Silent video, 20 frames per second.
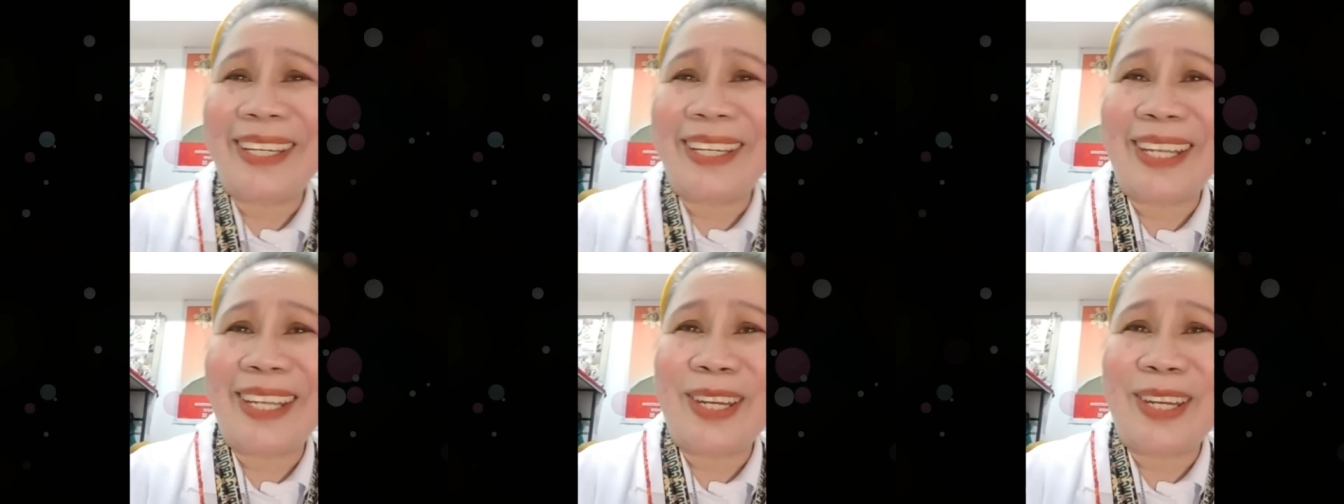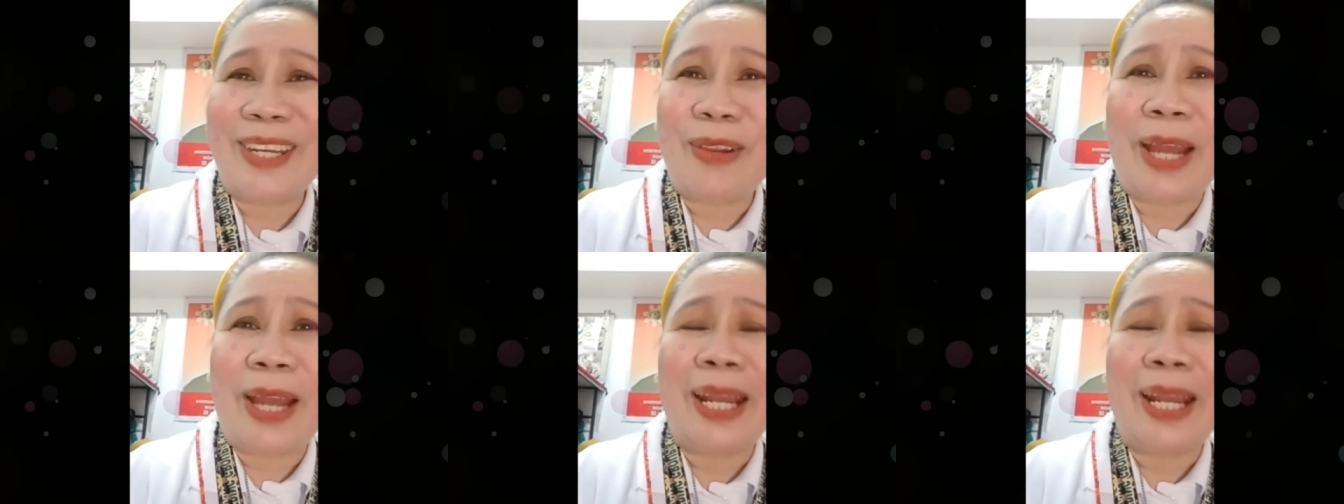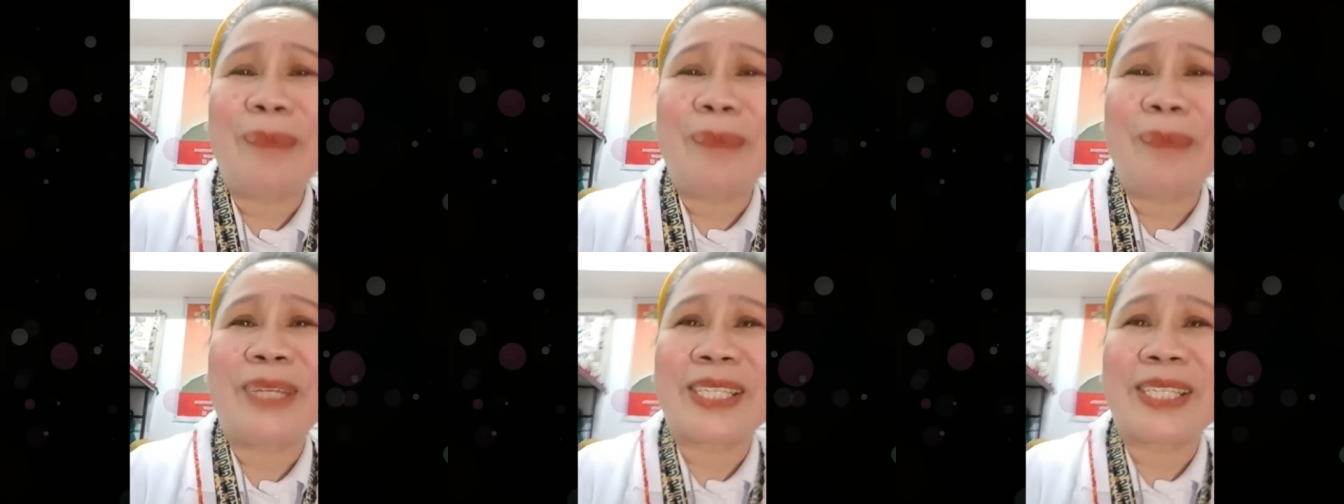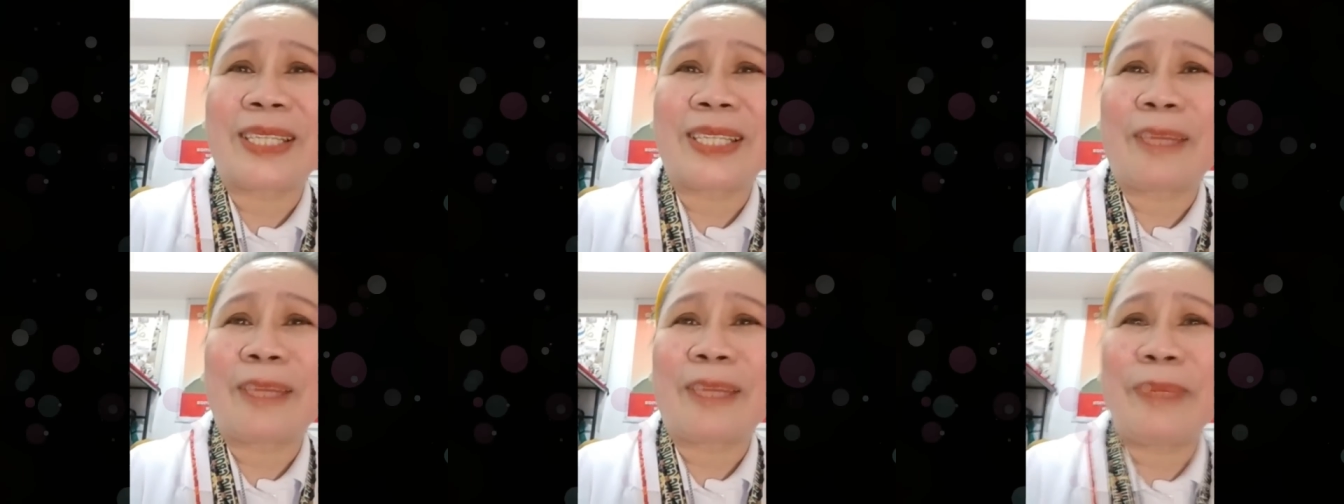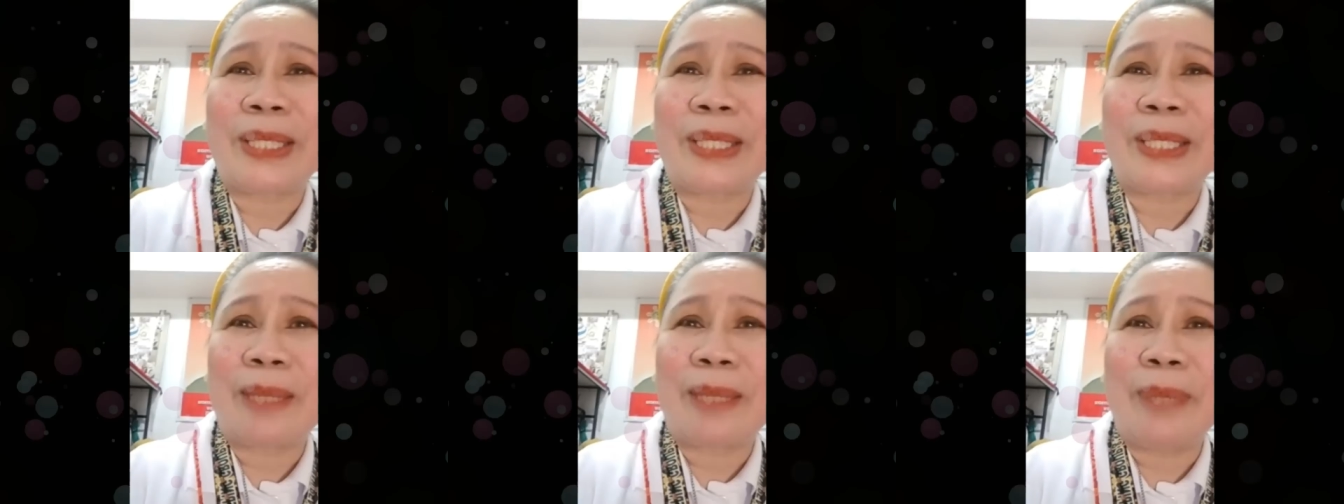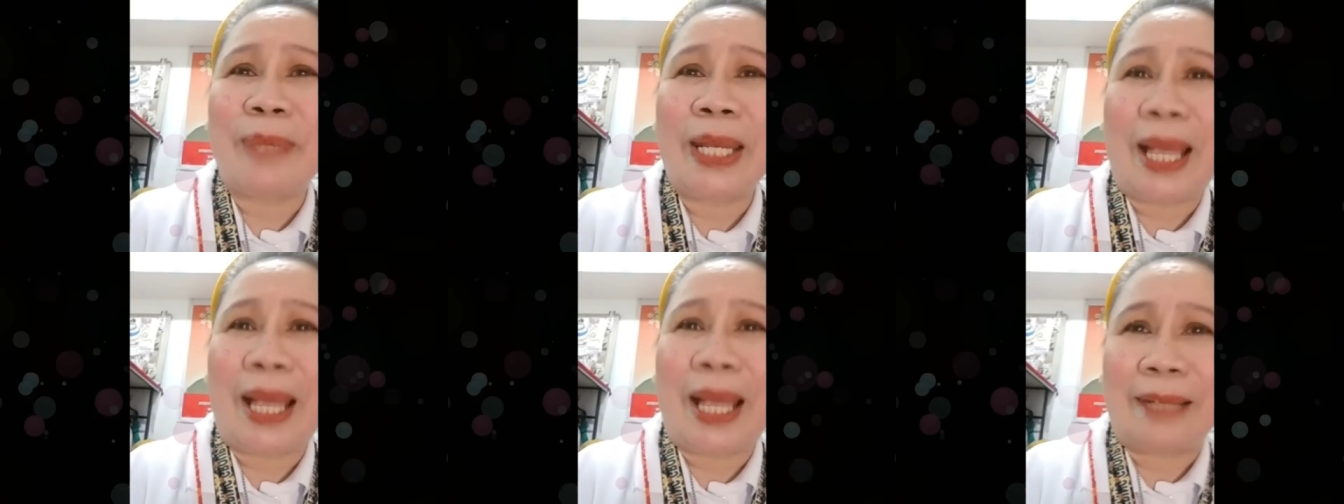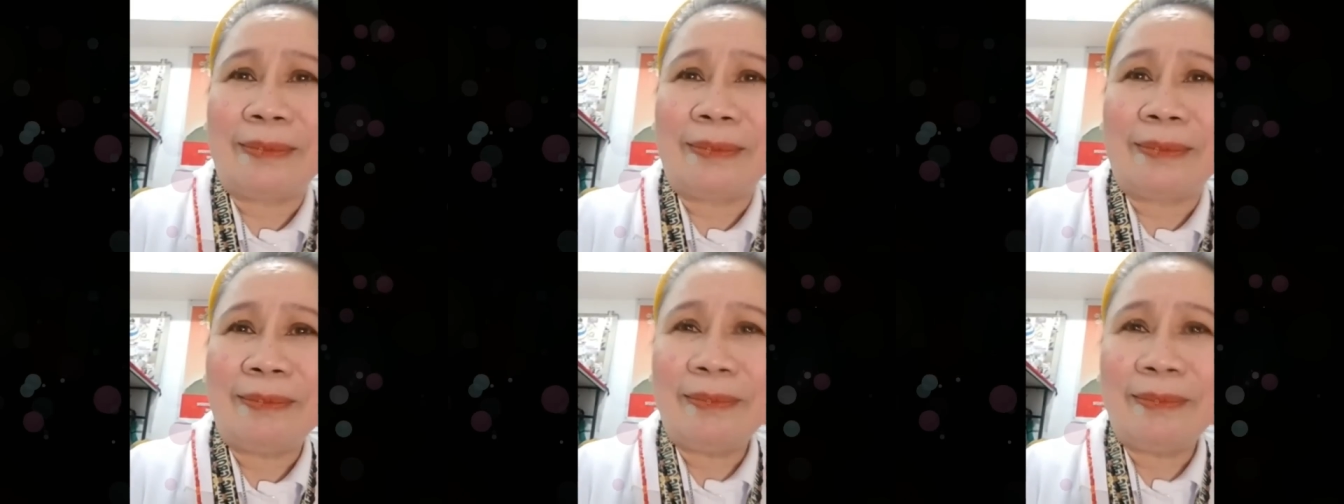ang kagustuhan ng Diyos Ama, ng
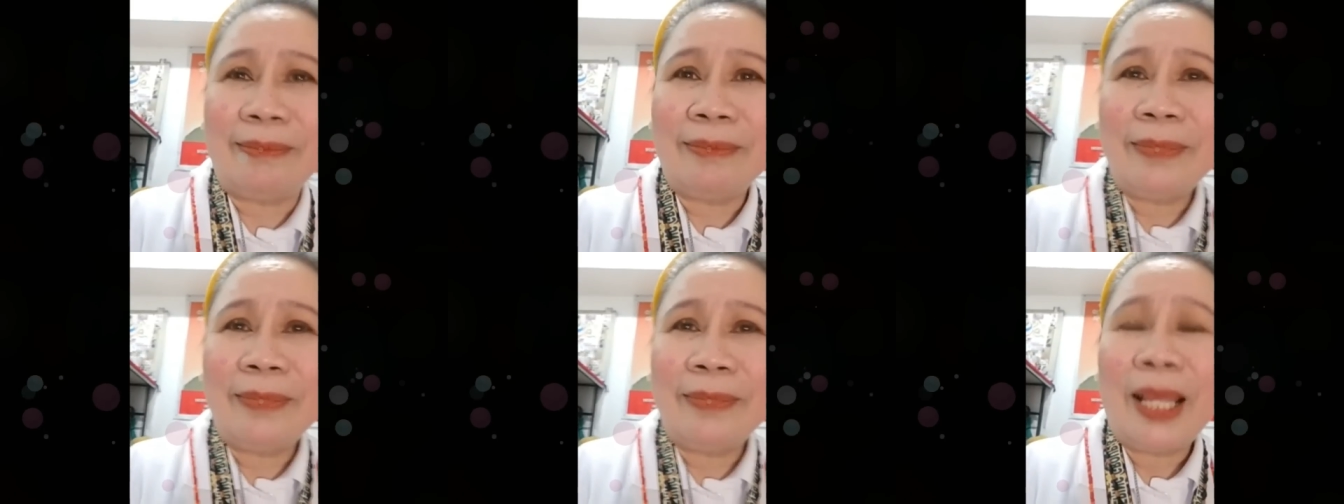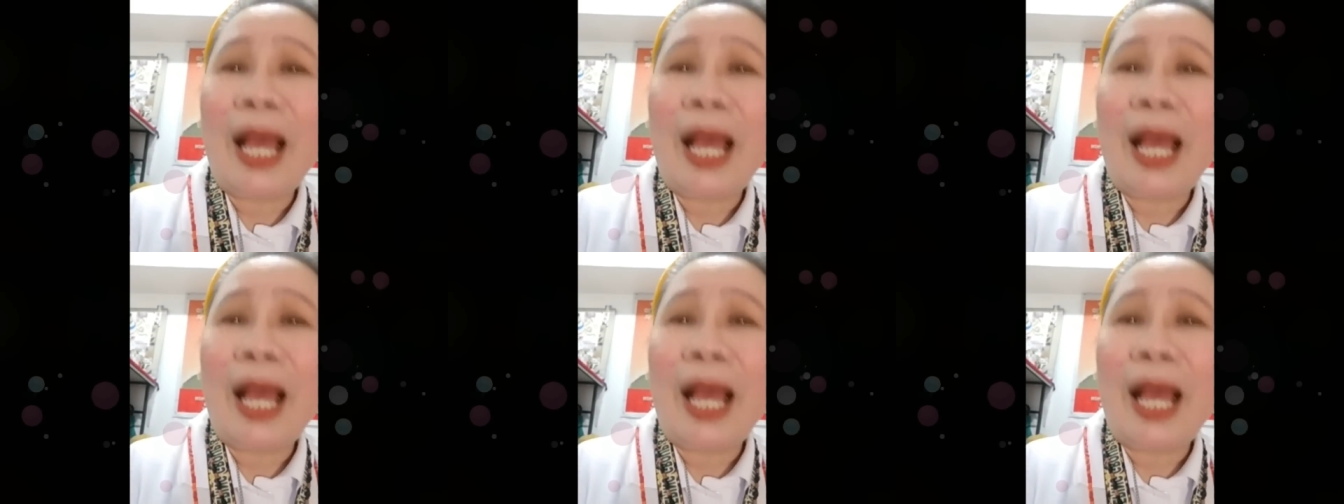Allah.